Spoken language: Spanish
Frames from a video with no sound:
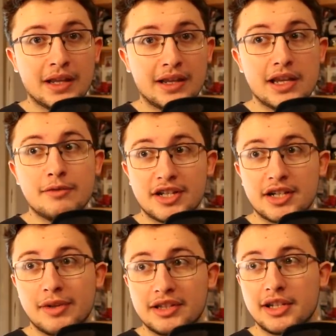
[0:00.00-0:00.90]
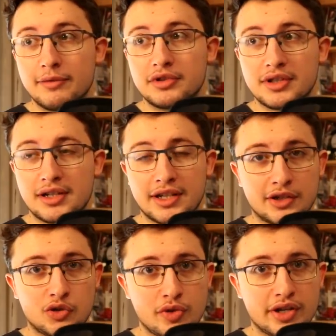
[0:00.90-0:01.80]
que iba a ser Valtteri Bottas el que
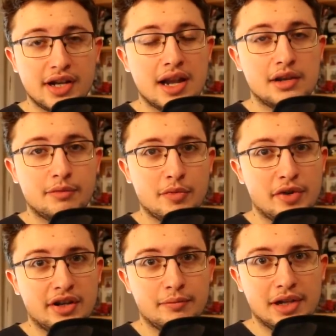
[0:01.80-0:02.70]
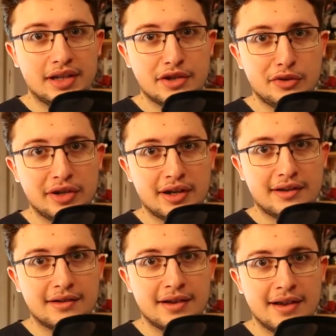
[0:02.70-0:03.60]
se subiese al primer peldaño
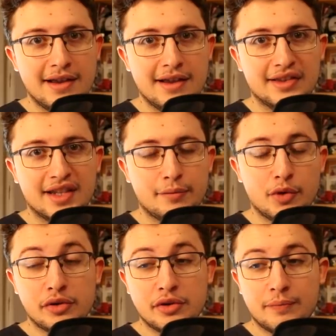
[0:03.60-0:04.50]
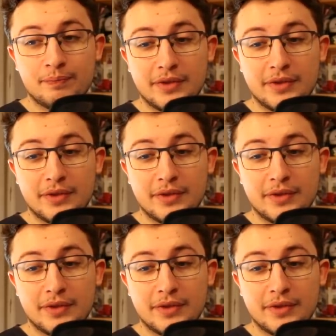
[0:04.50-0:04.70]
del, del podio.